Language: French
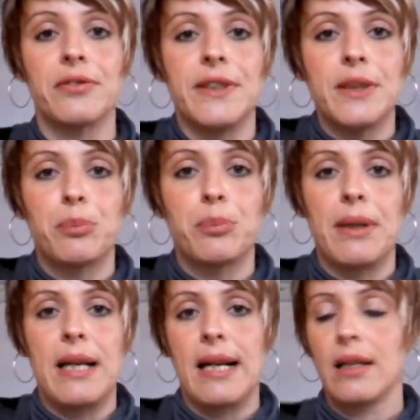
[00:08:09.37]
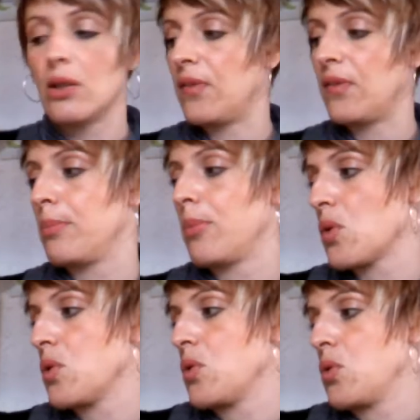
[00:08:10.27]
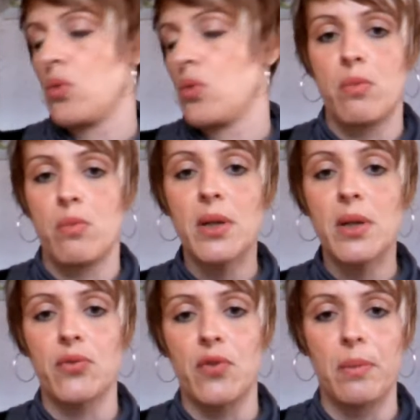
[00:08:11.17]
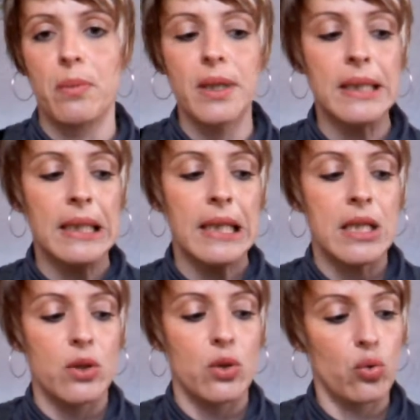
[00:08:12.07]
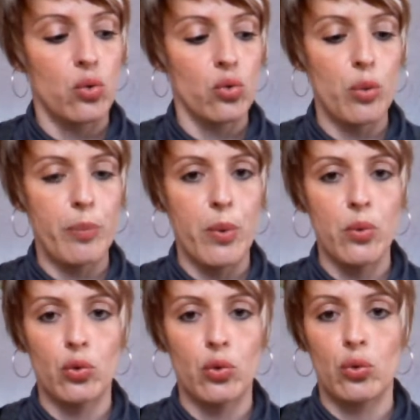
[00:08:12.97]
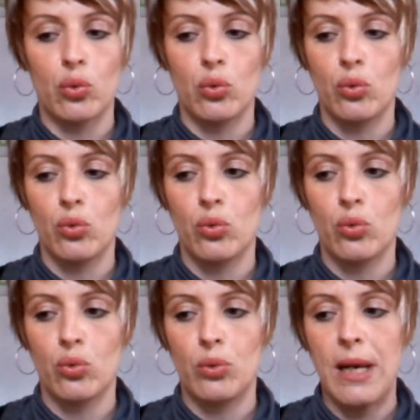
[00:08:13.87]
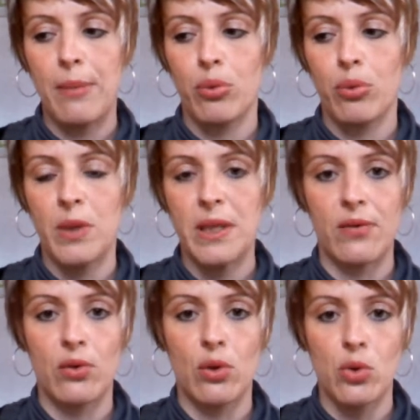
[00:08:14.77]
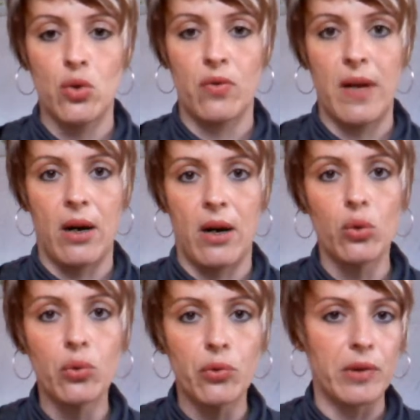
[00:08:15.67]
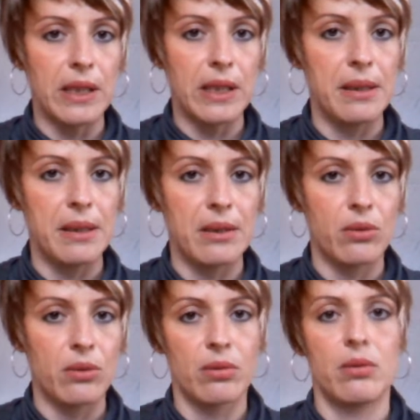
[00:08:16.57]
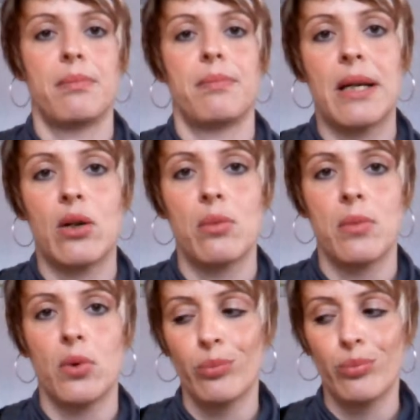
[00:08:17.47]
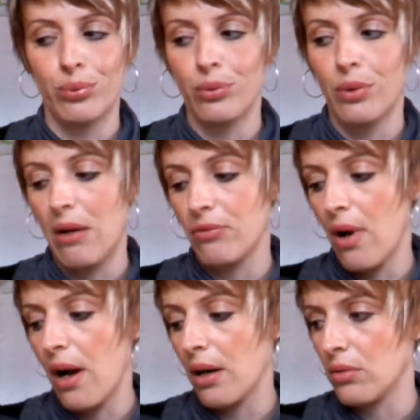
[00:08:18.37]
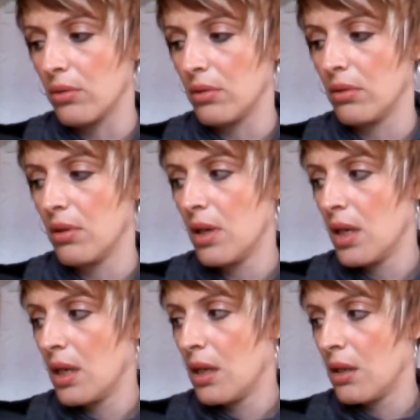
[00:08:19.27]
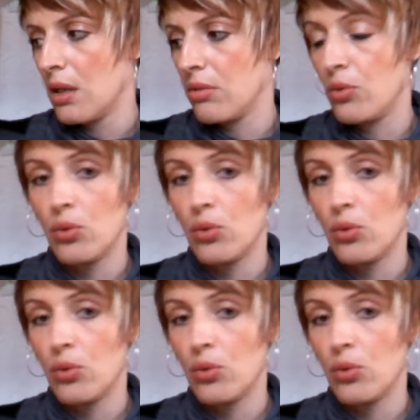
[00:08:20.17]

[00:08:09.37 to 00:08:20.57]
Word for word: Donc, voilà, les filles, pour la Glossy Box du mois de novembre. Donc je pense, euh, là pour le mois de décembre, je vais renouveler euh, ma commande pour avoir euh,